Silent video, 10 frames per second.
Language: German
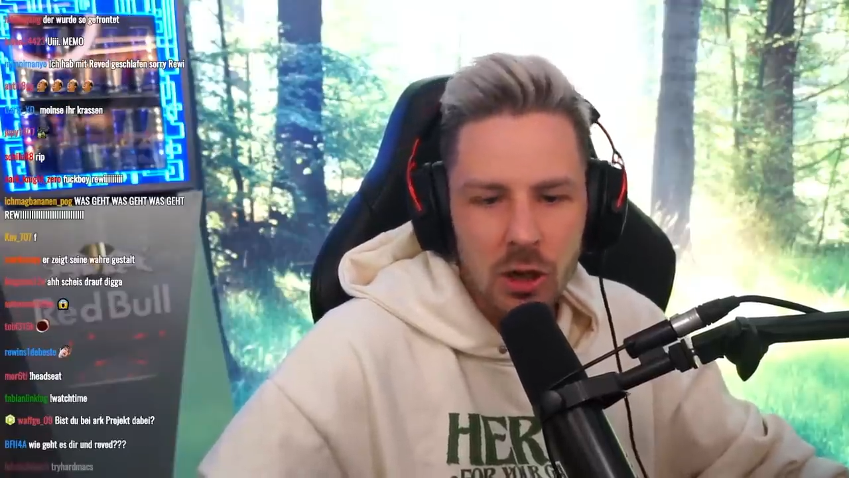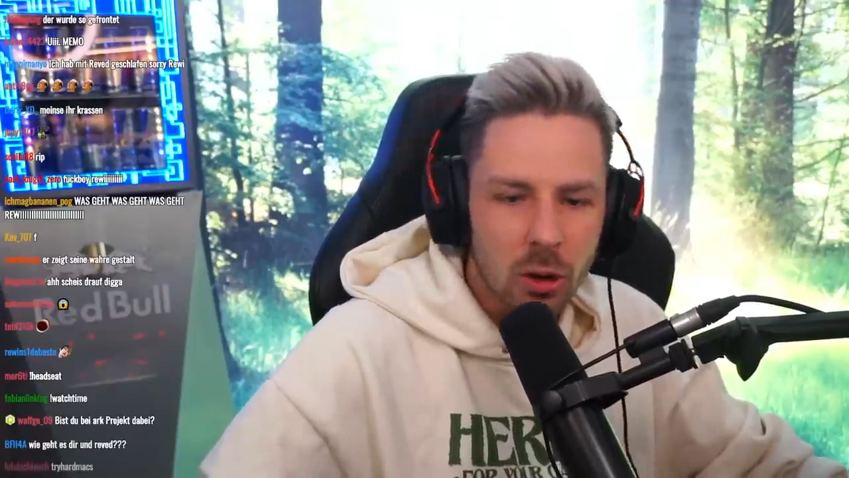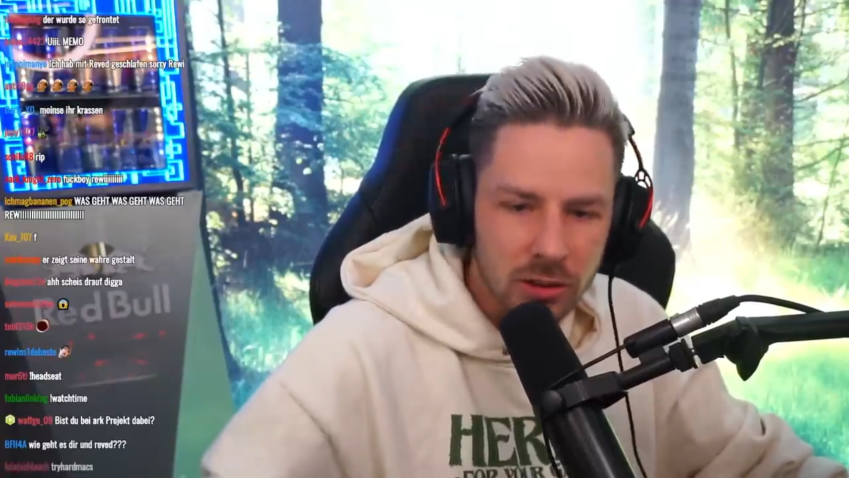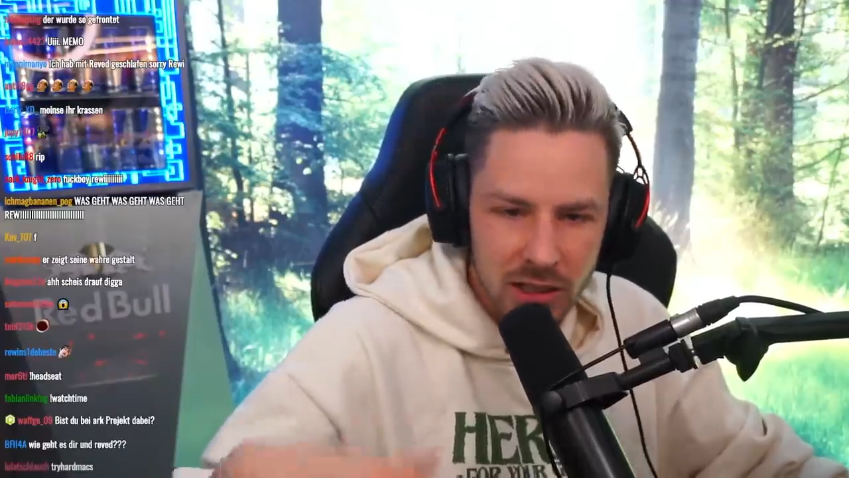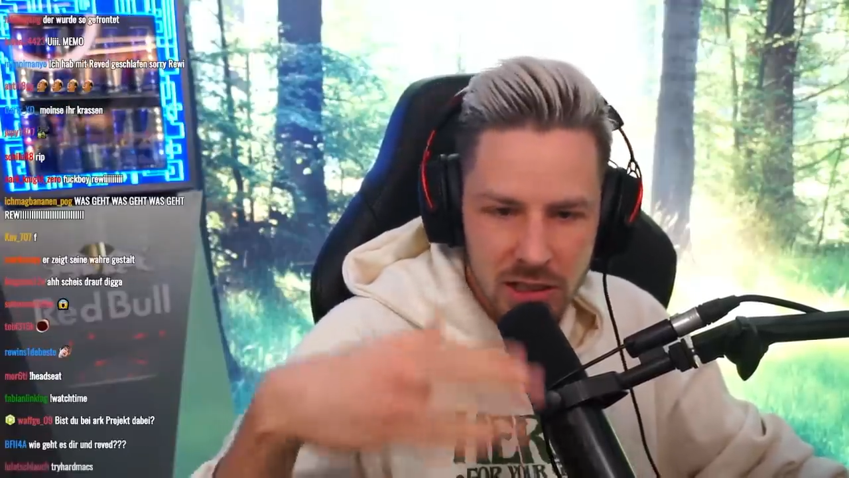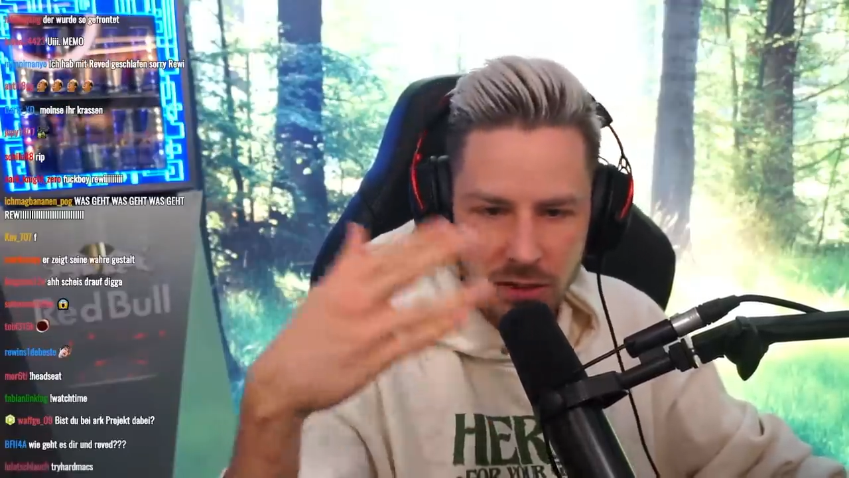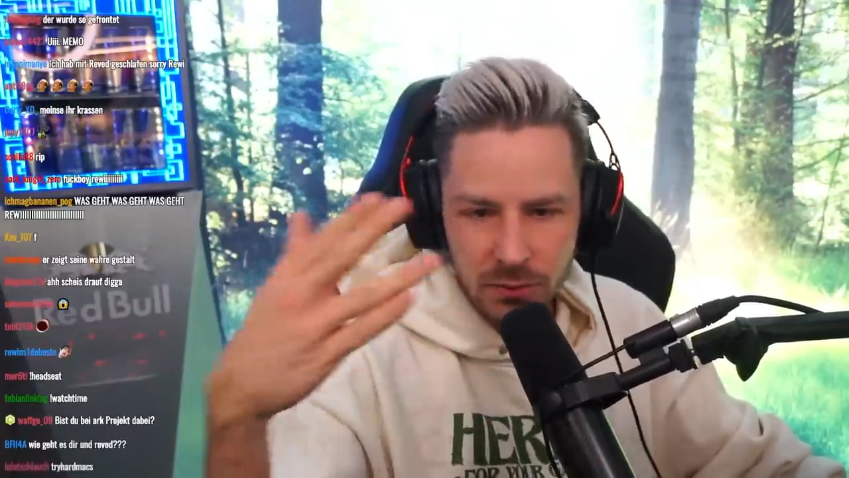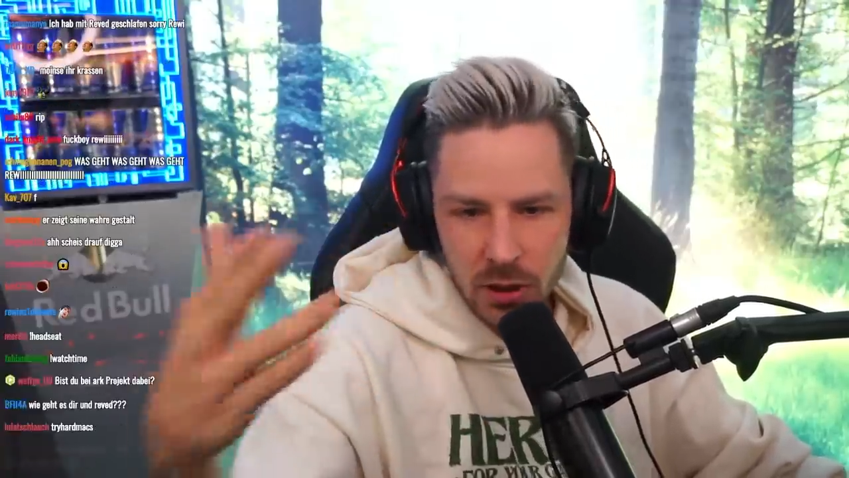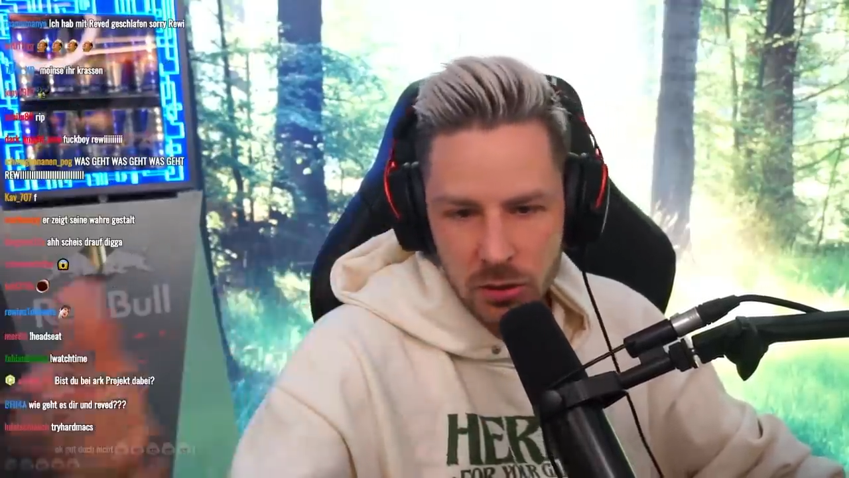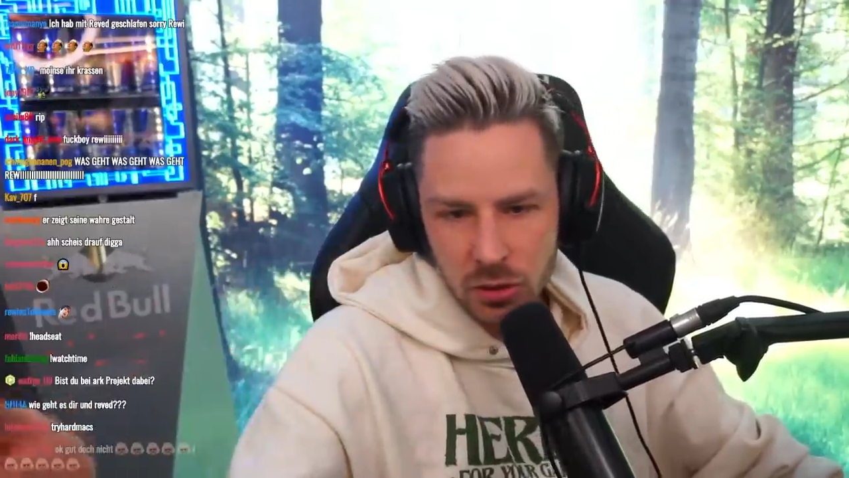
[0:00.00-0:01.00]
Und dann sind
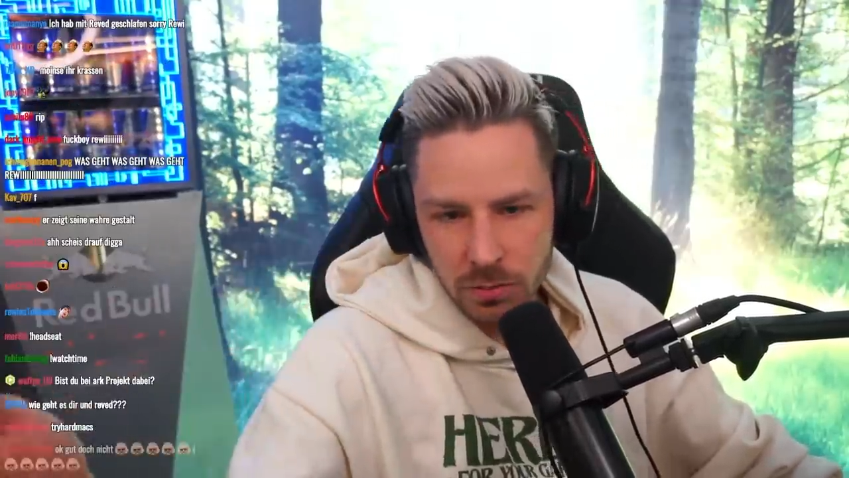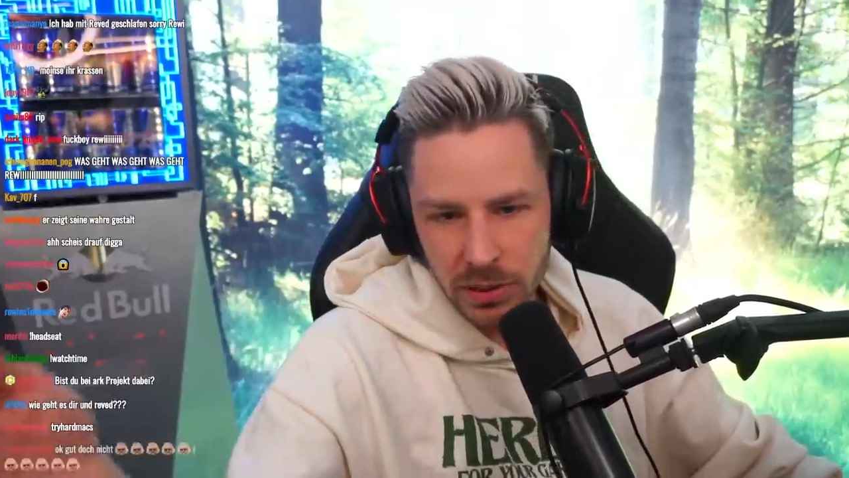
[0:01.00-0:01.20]
wir auch so ein